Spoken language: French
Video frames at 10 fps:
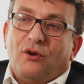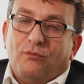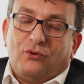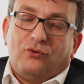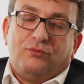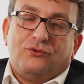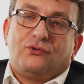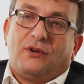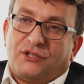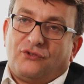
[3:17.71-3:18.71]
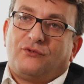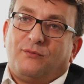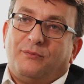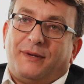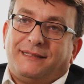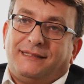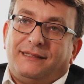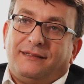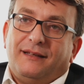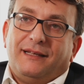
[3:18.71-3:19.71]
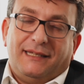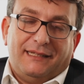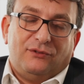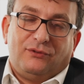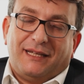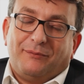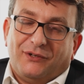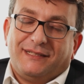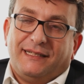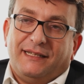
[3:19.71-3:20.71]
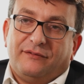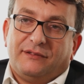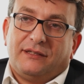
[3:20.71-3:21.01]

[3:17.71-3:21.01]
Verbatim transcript: beaucoup plus sur un changement de pratique inéductable dans les années à